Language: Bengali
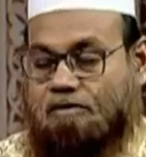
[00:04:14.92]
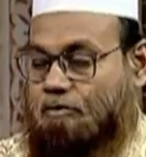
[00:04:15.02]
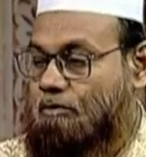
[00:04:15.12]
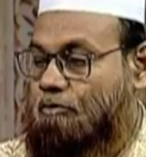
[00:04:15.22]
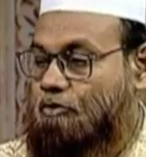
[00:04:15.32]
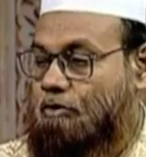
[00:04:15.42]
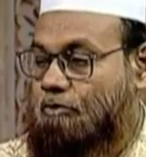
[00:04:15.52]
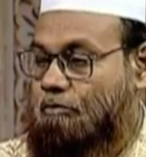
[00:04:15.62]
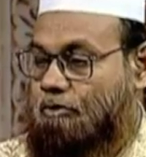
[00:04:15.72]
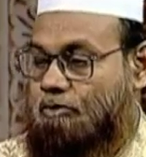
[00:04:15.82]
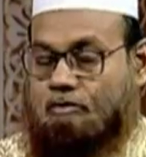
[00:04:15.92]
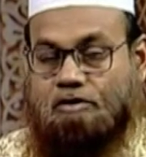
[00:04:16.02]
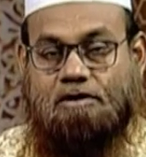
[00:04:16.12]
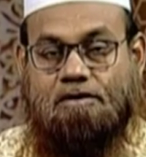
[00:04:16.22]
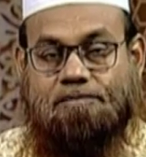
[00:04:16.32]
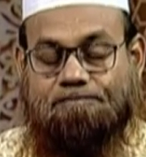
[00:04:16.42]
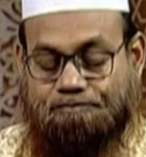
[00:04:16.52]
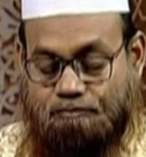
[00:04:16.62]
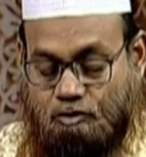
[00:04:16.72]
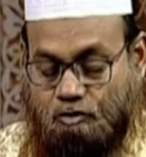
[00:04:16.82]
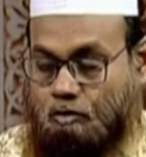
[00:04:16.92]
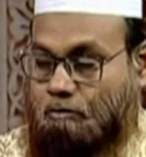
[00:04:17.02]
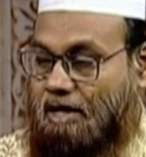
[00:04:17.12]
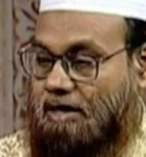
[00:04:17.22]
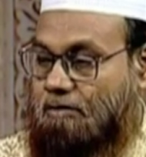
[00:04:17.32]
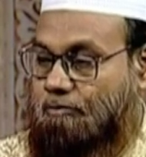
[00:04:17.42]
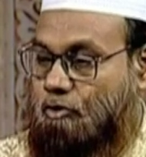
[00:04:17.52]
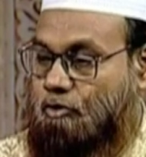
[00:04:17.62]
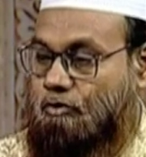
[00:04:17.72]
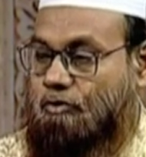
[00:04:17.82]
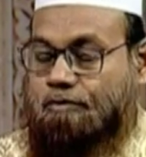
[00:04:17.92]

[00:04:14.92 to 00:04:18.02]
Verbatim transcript: খুবই গুরুত্বপূর্ণ প্রশ্ন করেছেন কোরবানির পশু